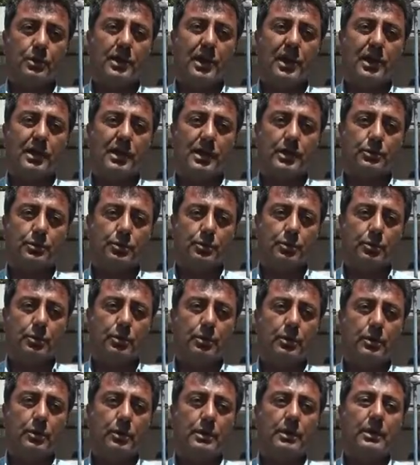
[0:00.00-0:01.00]
Kaynak
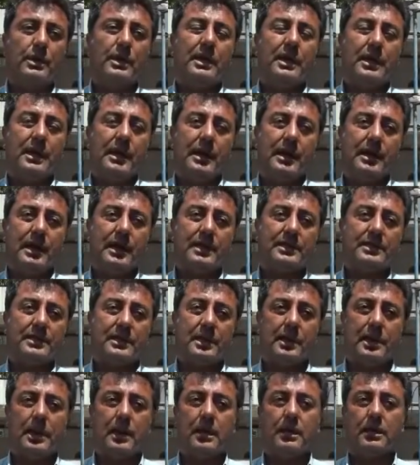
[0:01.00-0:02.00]
suyu
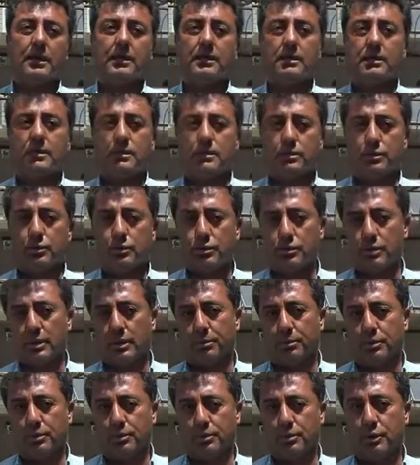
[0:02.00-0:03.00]
enerjiyle su
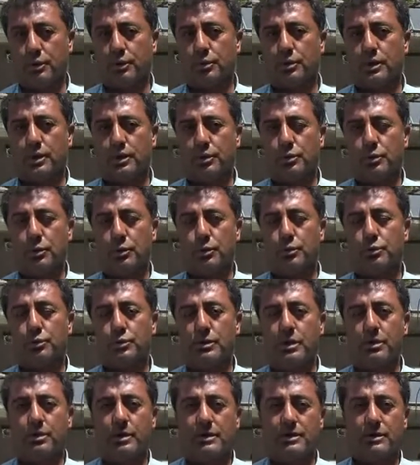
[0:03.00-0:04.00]
deposuna yukarı köyün
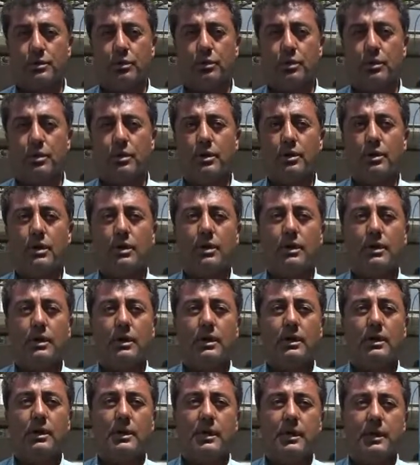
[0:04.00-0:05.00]
üstüne basılıyor
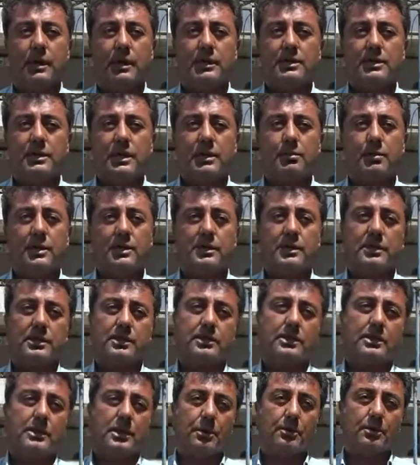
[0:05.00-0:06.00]
enerjiyle basıldığı
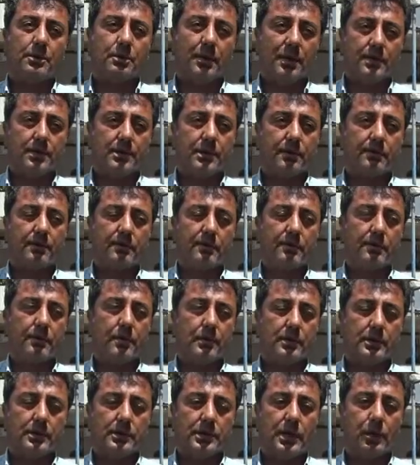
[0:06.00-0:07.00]
için tabii masrafı
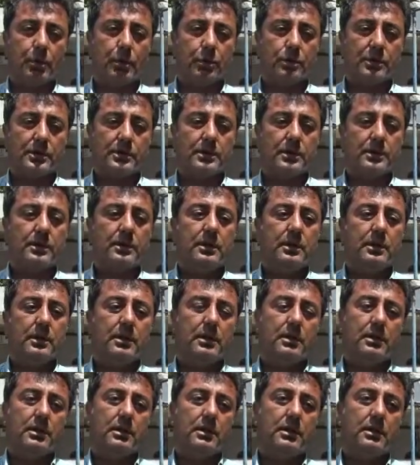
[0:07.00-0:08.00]
e, şey olduğu için
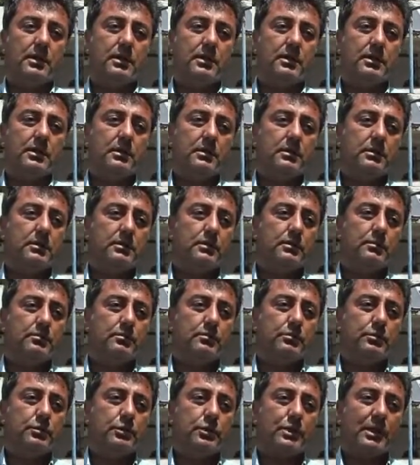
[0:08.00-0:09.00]
e,
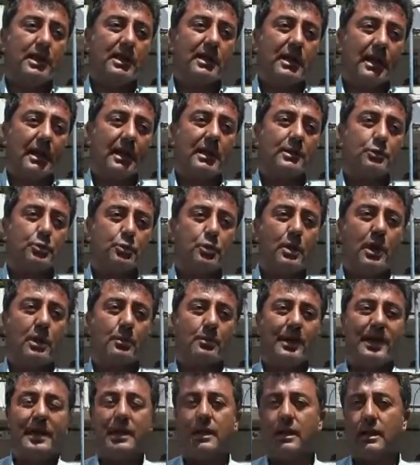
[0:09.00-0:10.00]
burada gelen su
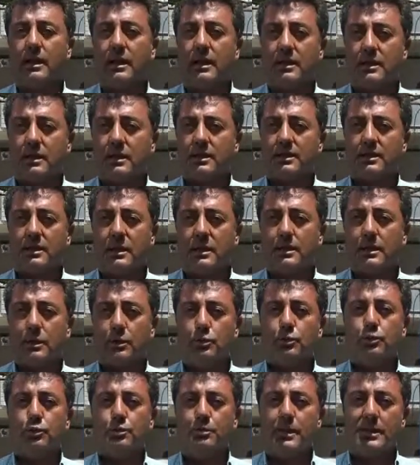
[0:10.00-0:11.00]
almaya gelen arkadaşlar da
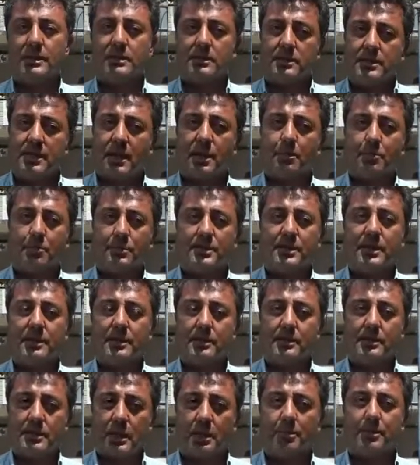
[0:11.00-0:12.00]
3-5 camimize,
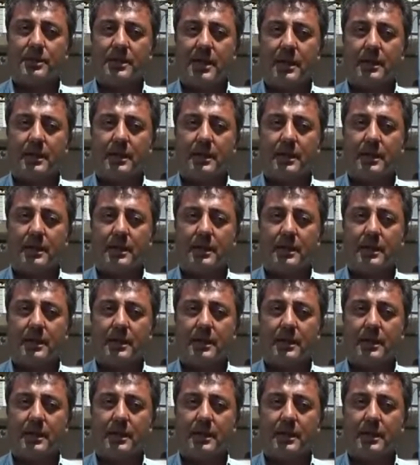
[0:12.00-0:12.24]
cami